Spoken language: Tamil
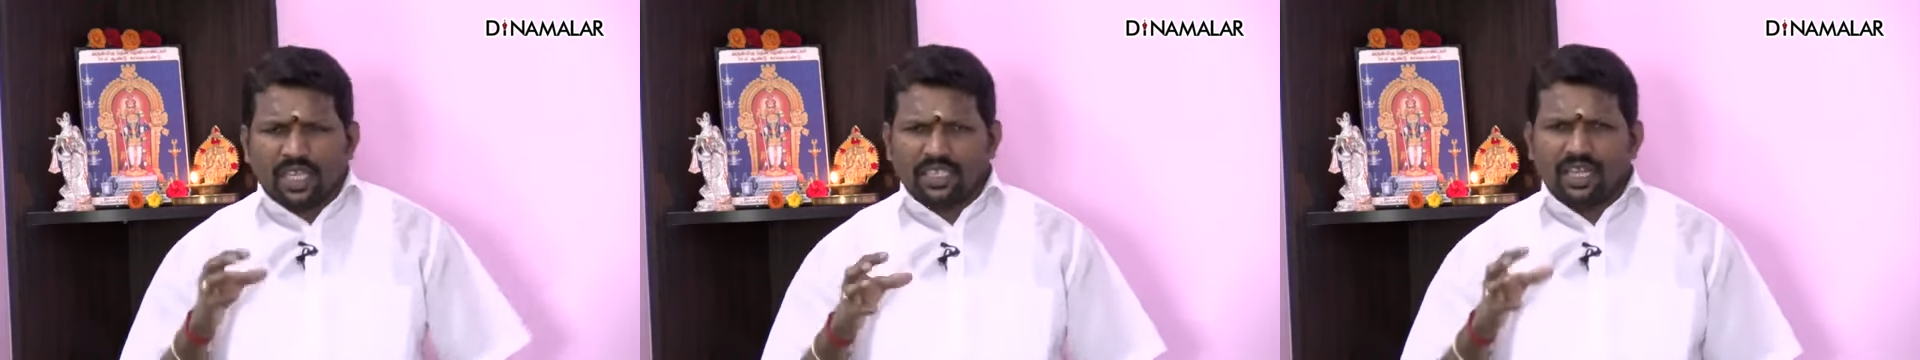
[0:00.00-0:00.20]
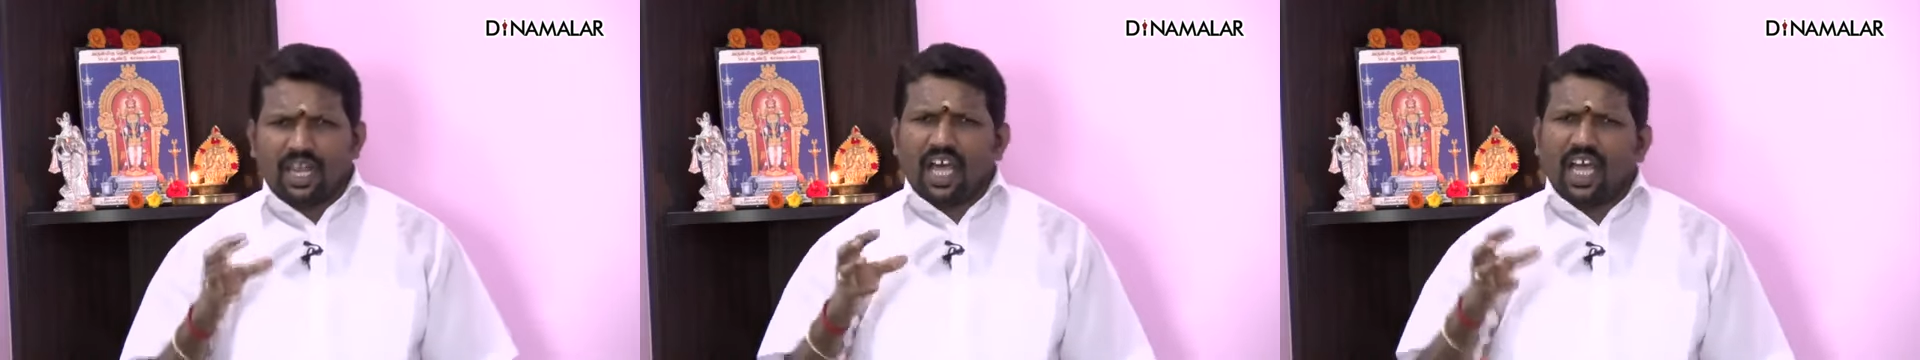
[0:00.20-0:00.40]

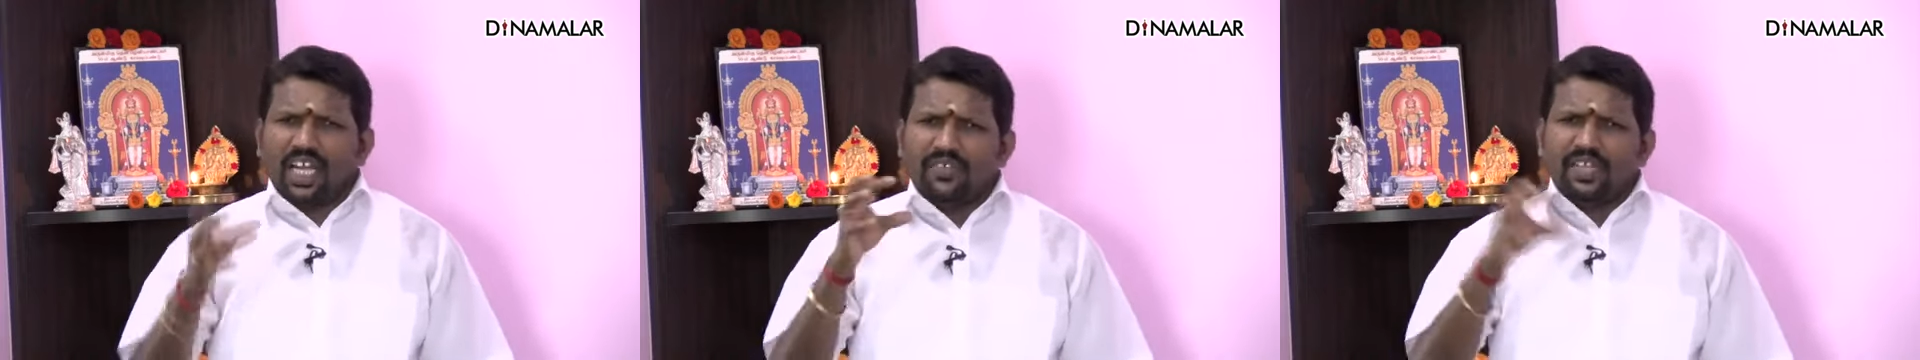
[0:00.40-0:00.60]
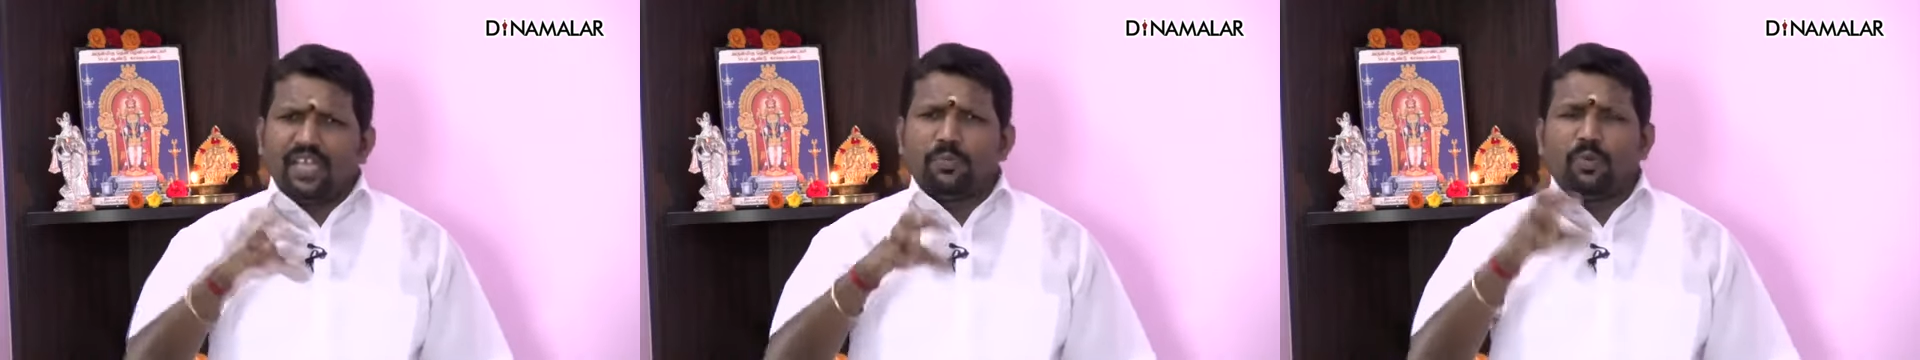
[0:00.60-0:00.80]
இதில்
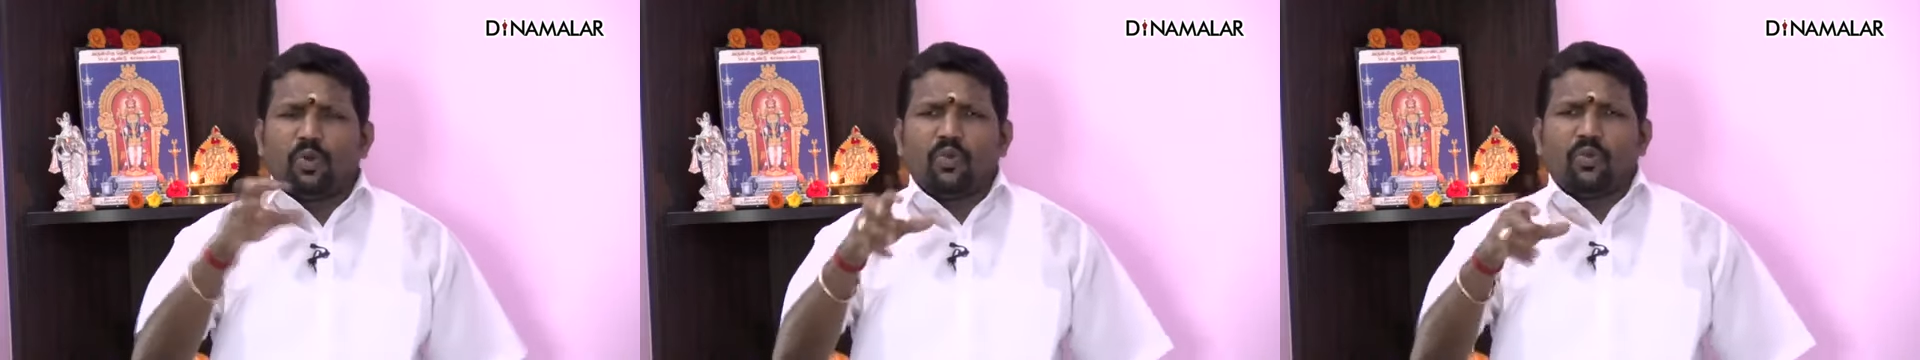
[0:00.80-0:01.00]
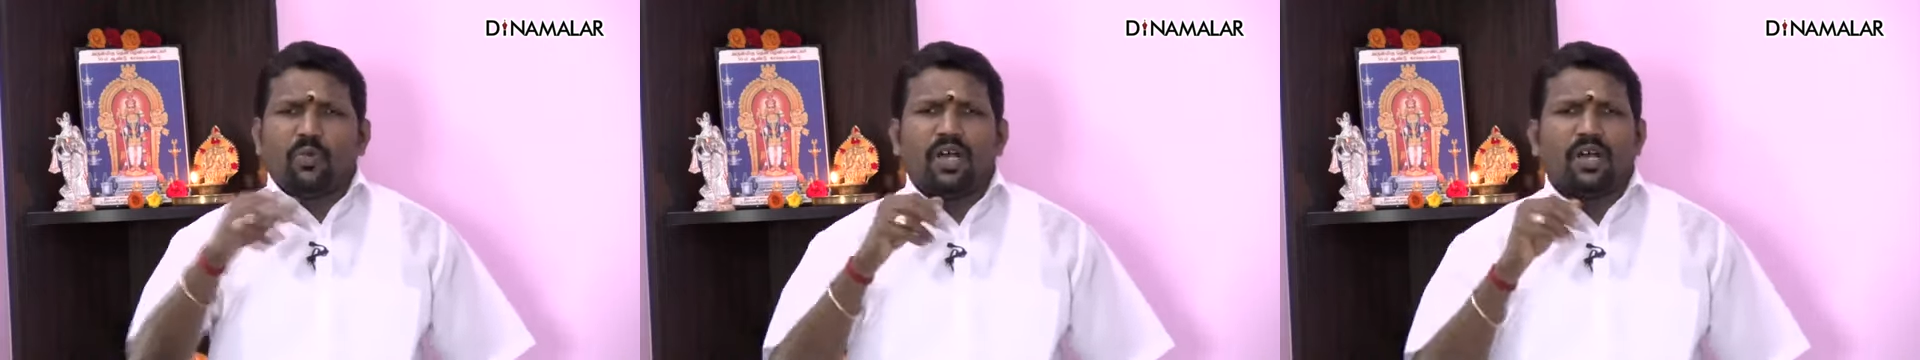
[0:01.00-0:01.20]
அறிவியல்
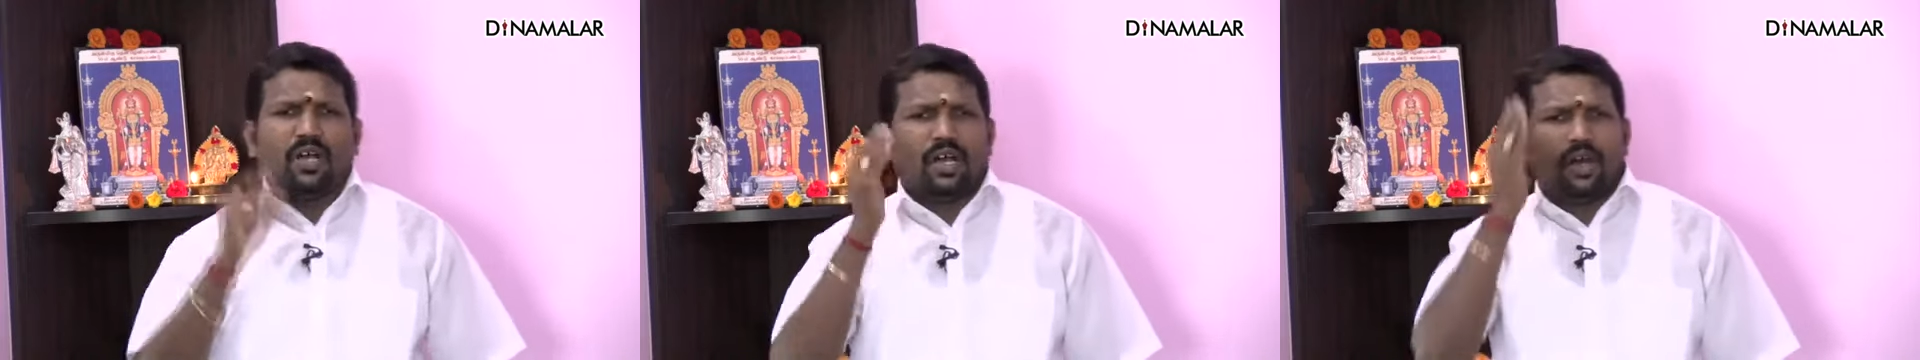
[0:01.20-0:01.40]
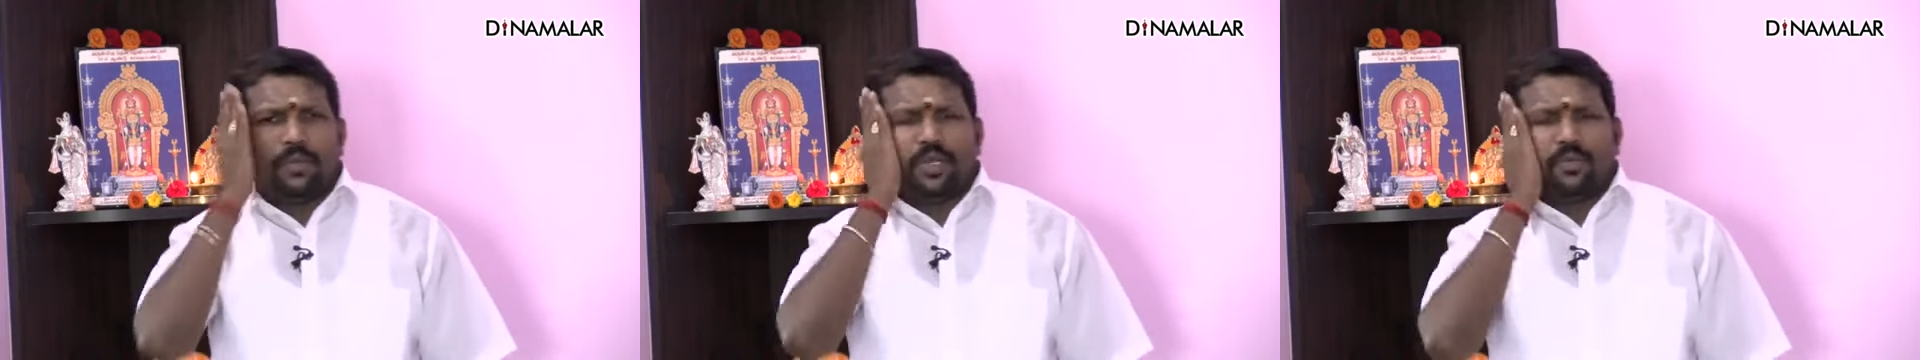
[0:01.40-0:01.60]
பூர்வமா
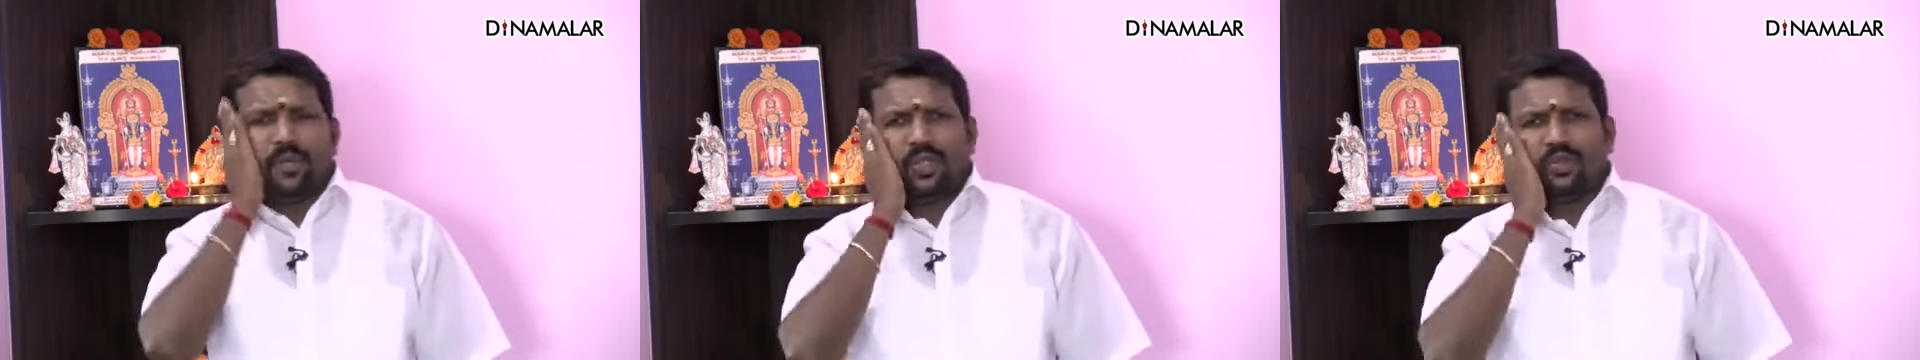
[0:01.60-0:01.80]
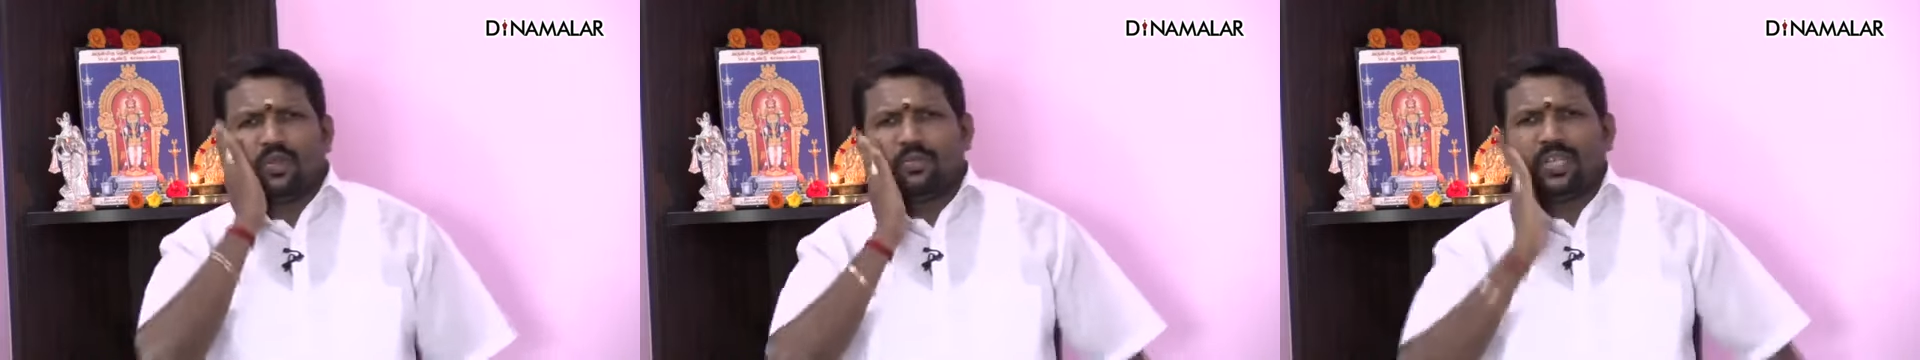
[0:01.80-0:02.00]
அப்படின்னு
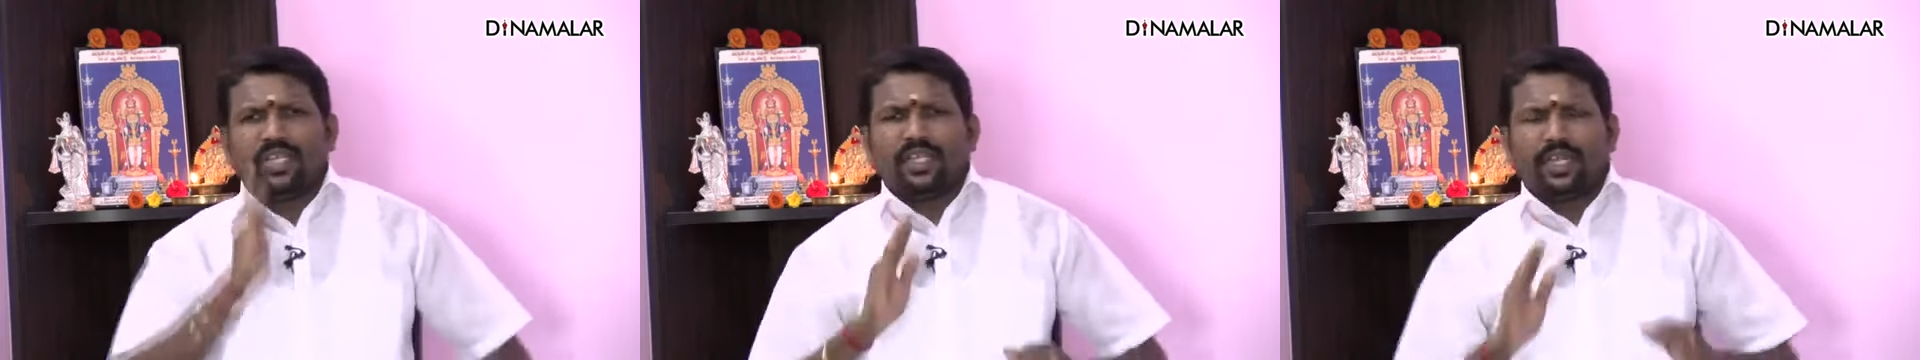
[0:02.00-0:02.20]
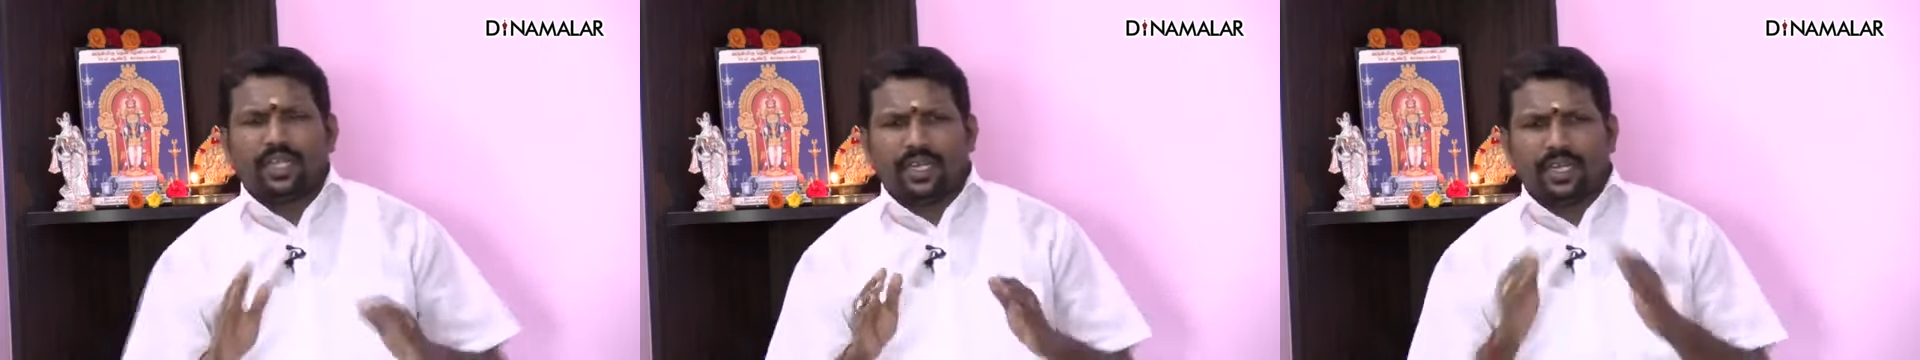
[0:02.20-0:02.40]
பார்த்தோம்
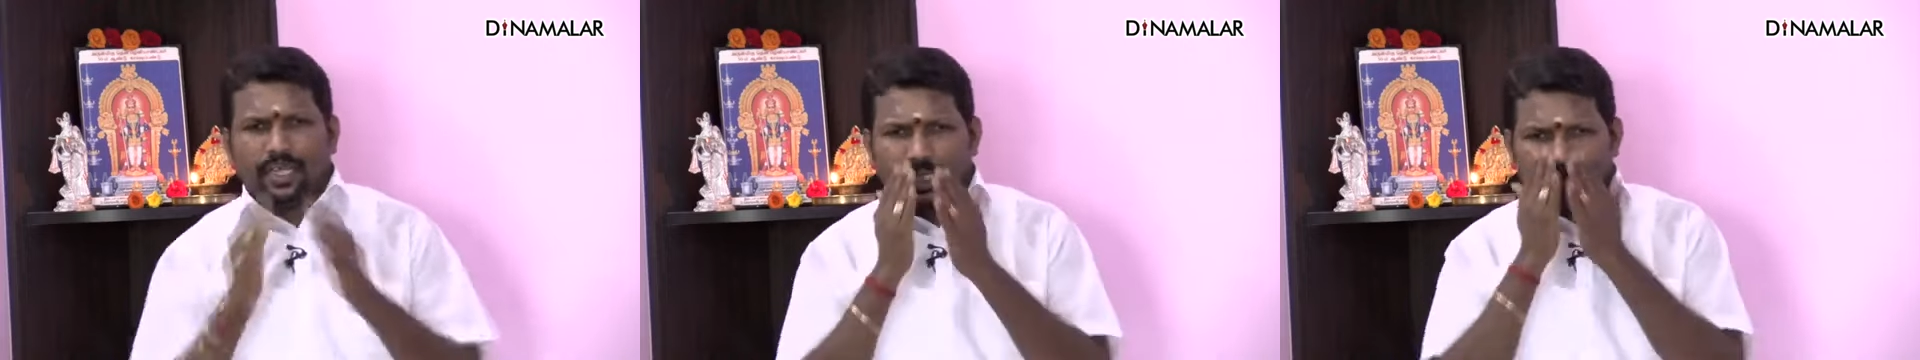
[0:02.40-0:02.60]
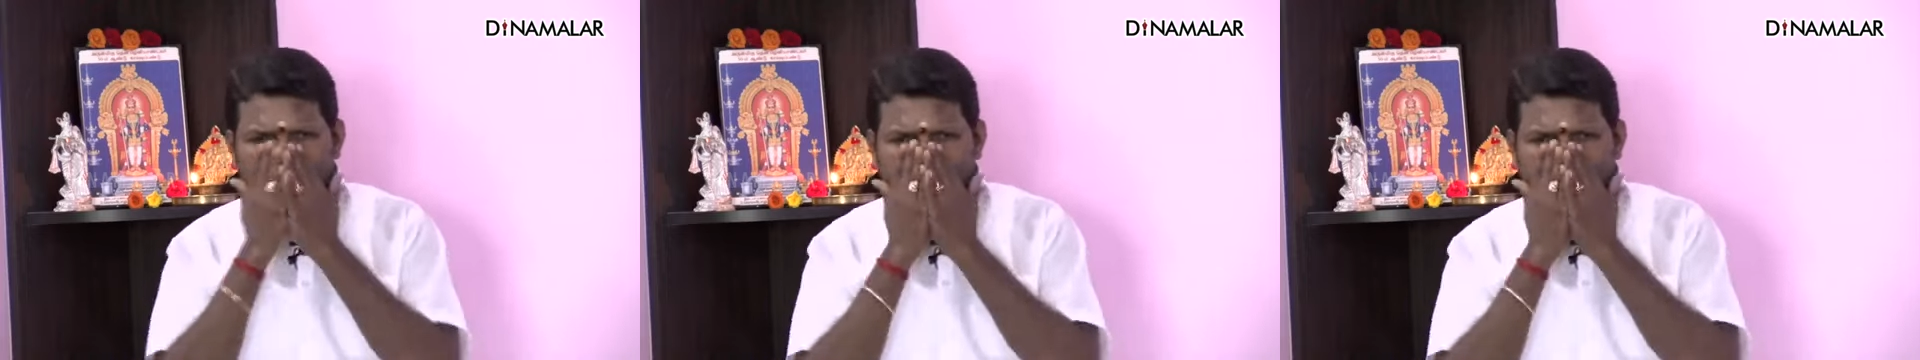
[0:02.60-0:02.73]
அப்படின்னு கேட்டிங்கன்னா